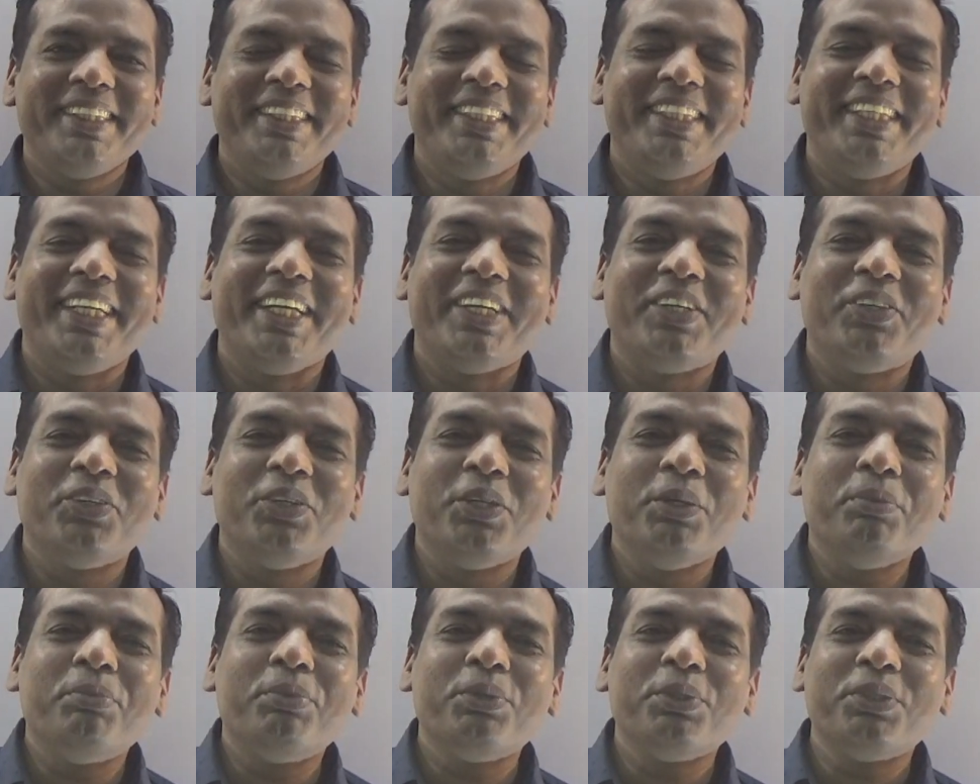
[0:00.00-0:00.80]
যে
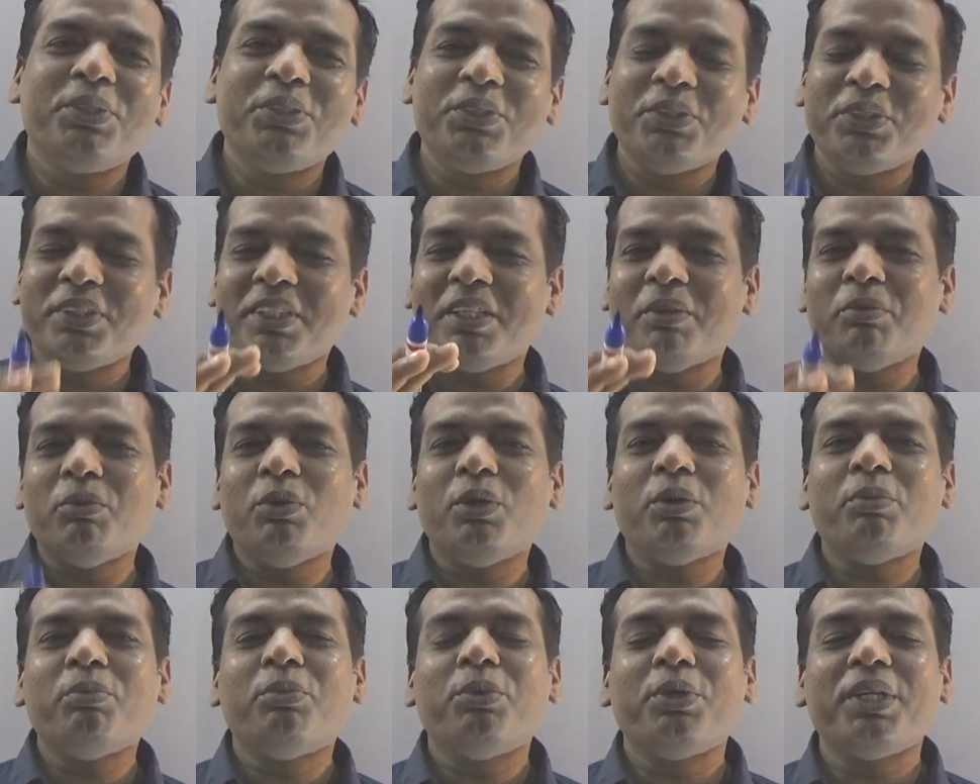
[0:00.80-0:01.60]
কোনো
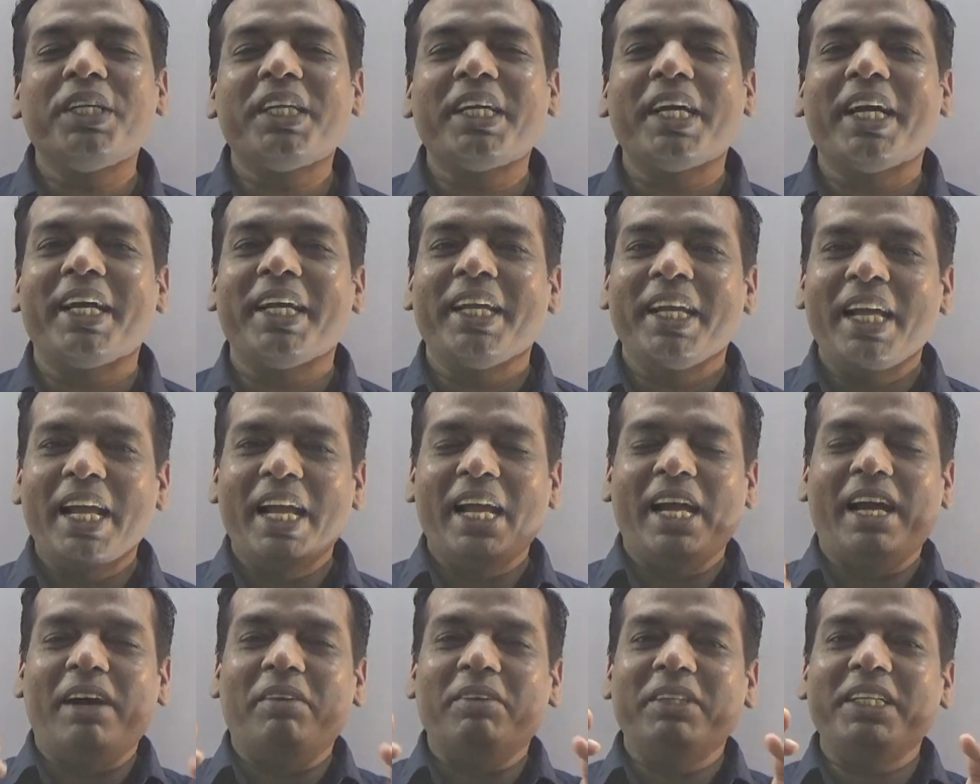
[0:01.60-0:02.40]
প্রতিযোগিতামূলক পরীক্ষায়
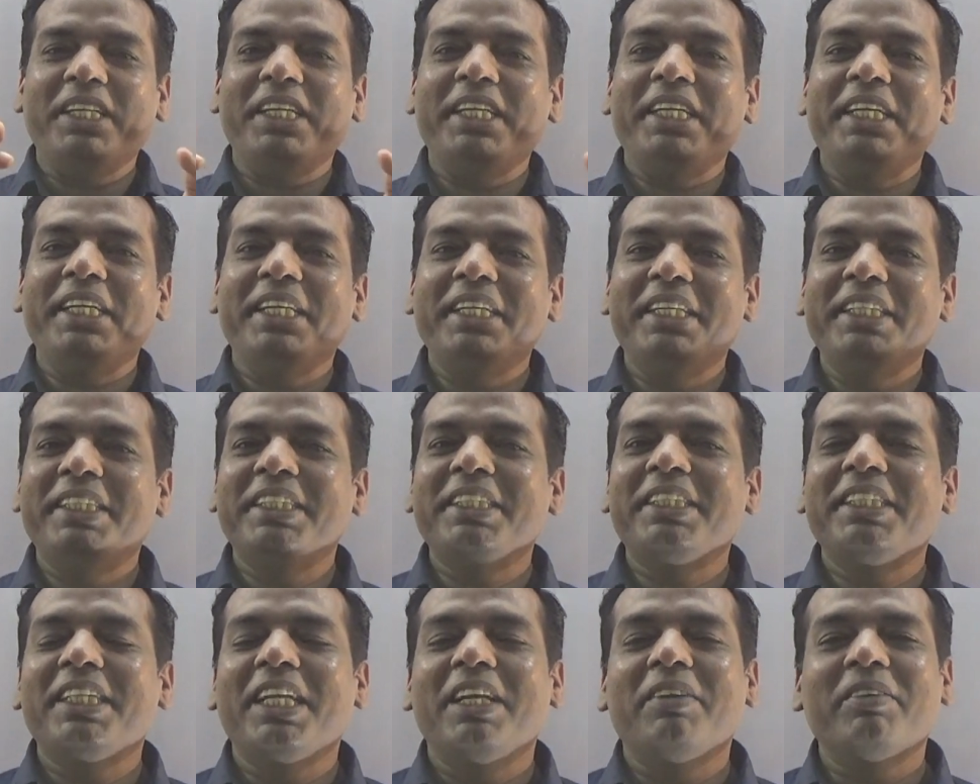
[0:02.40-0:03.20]
আমাদের
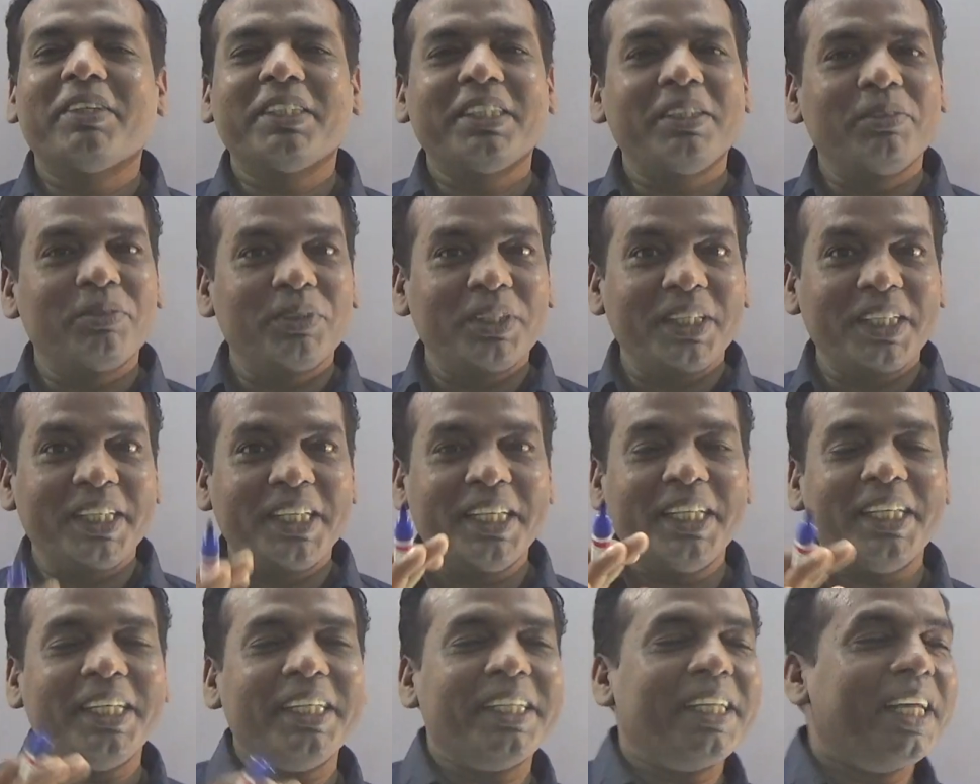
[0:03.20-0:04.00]
ইংরেজি সিলেবাসের মধ্যে
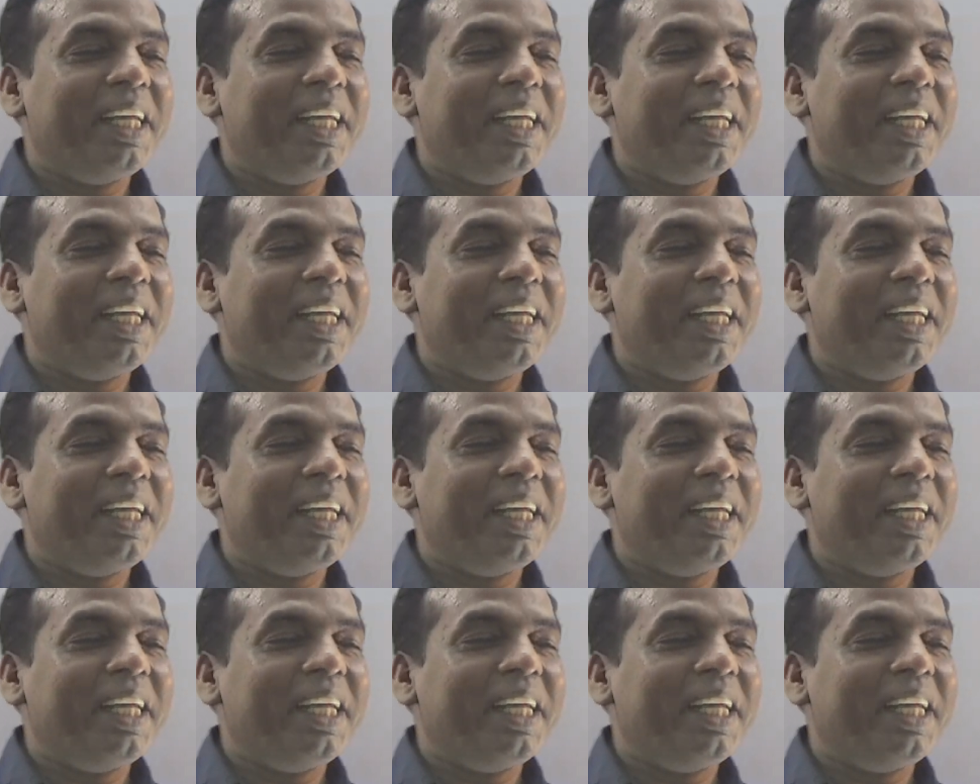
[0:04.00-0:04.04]
কী কী